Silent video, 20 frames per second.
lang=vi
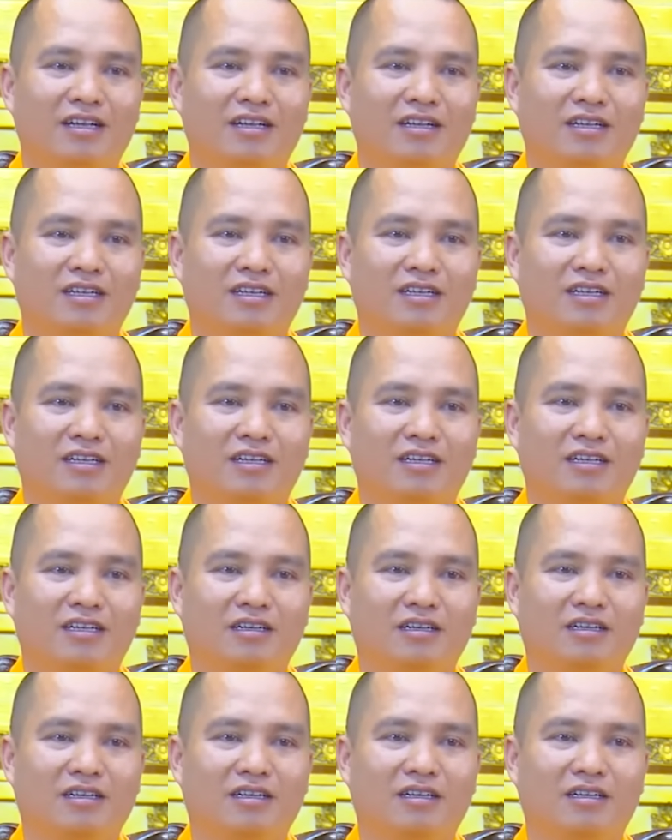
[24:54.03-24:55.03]
thì
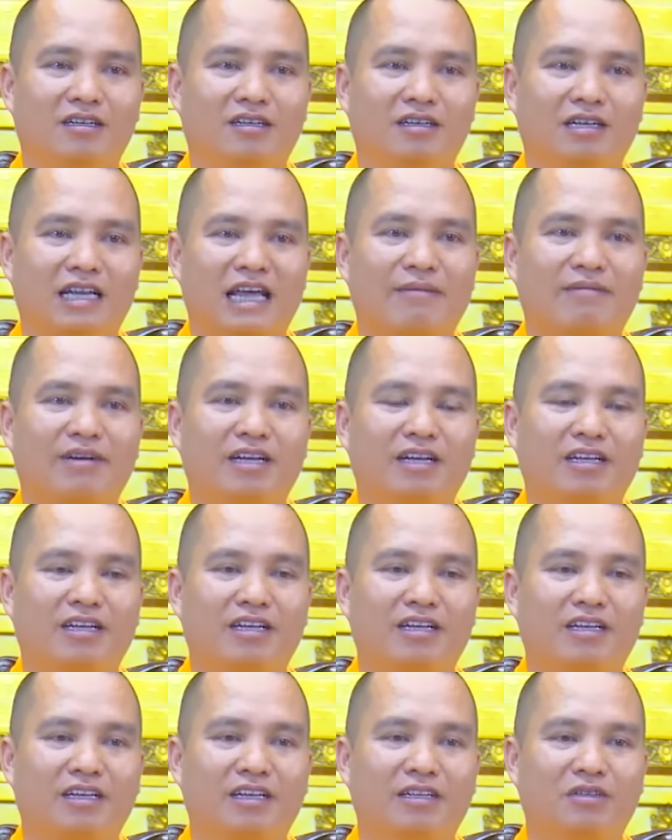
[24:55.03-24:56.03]
làm cái
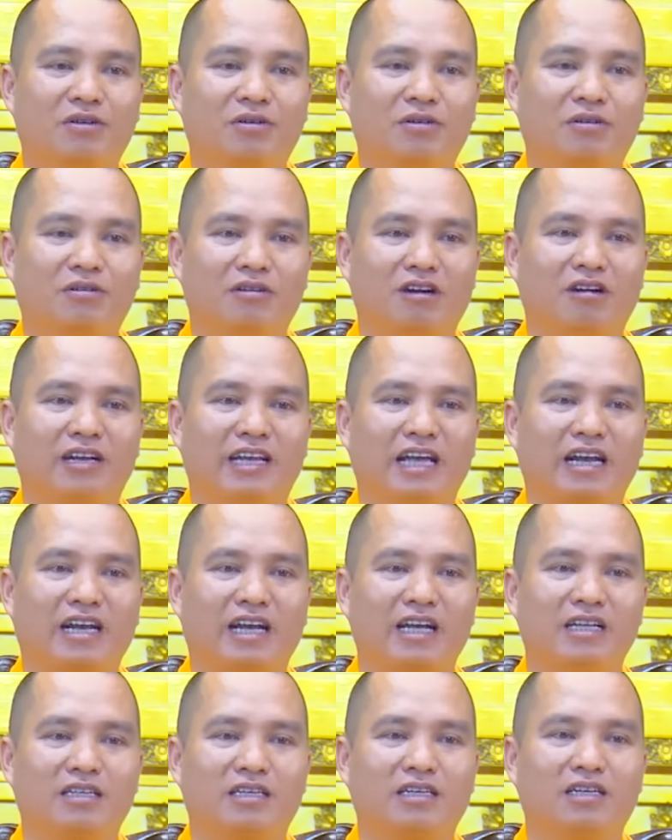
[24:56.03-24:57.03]
cái cái chỗ lò rèn
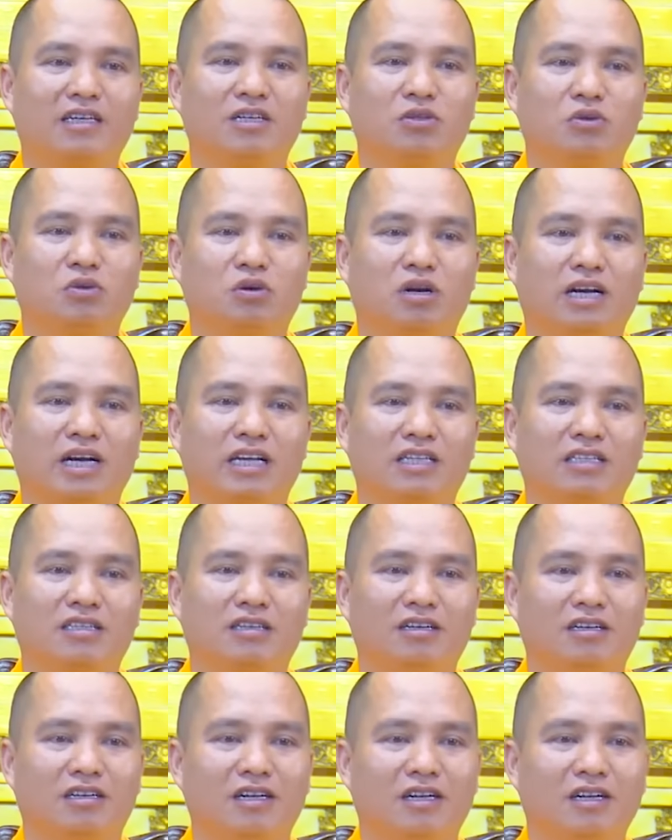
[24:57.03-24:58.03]
ngay trước cửa chùa. Ngày
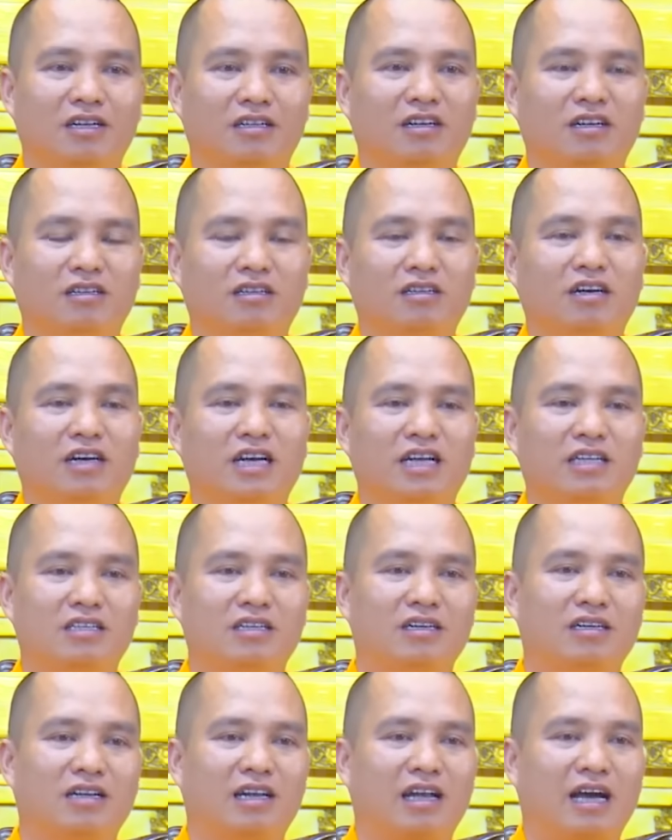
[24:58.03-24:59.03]
xưa thường thường ngày
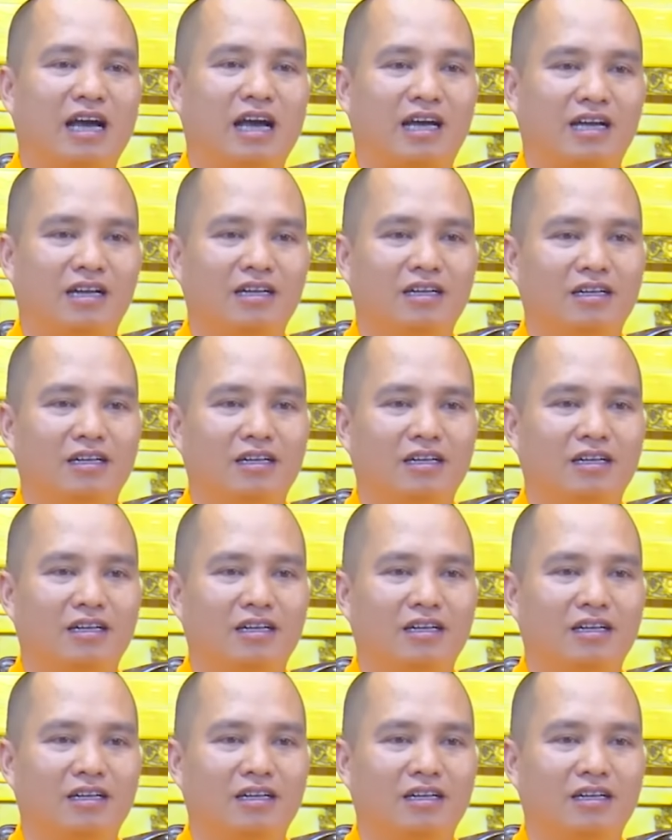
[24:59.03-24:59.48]
xưa là